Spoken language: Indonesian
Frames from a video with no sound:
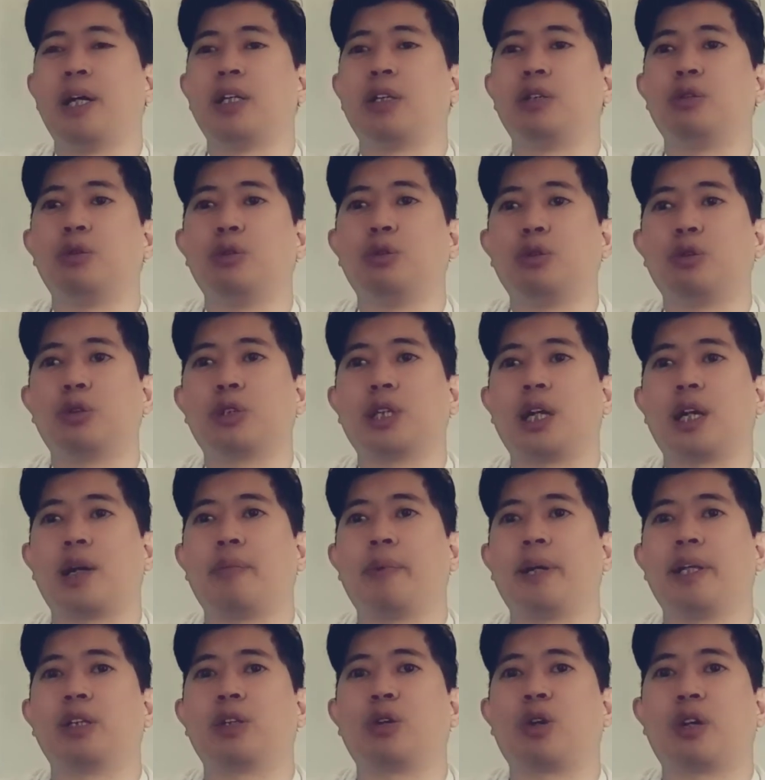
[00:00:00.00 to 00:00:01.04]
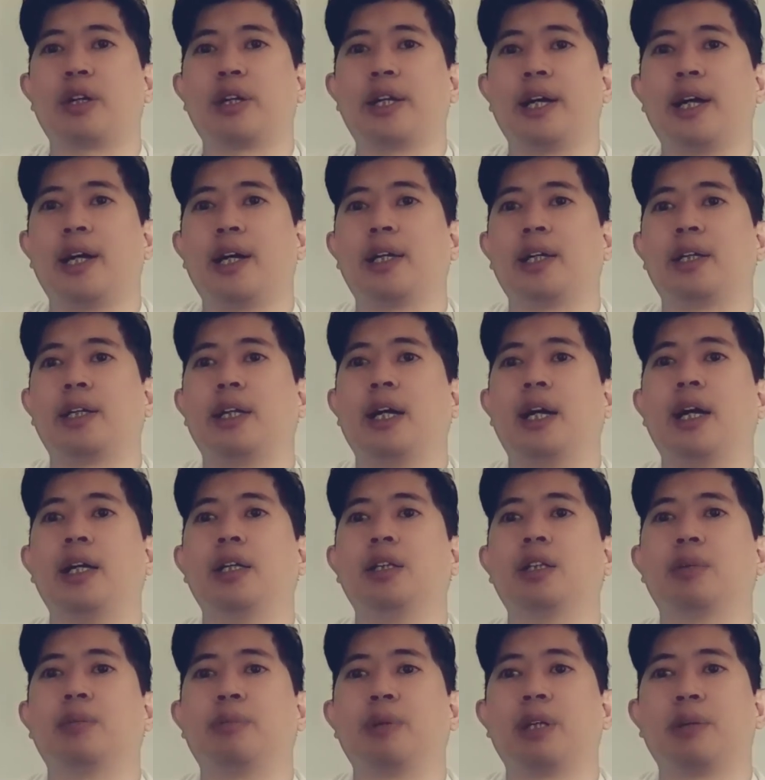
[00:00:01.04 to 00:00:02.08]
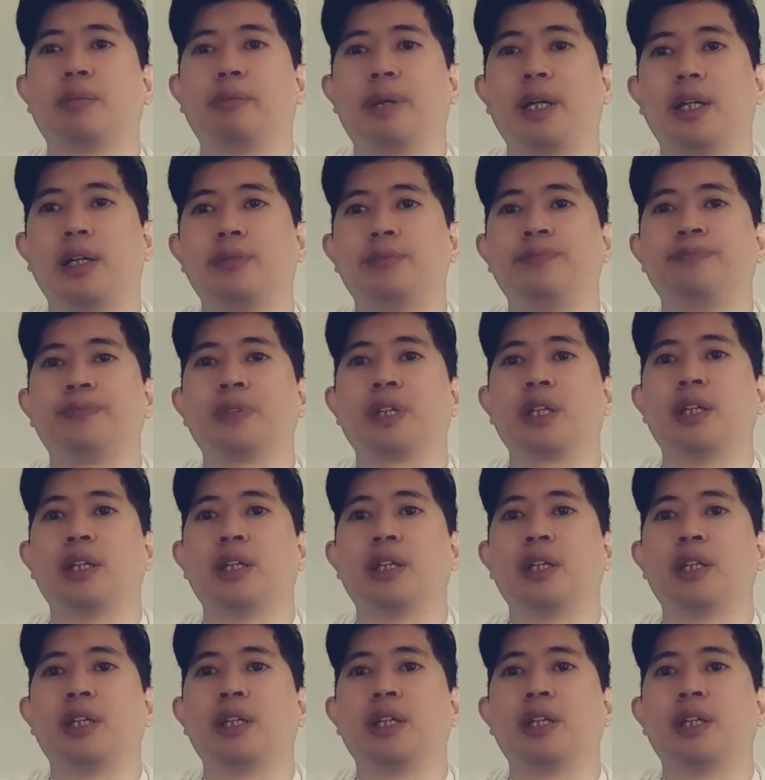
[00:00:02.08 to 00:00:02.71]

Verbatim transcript: bantu untuk cari mentornya ya teman-teman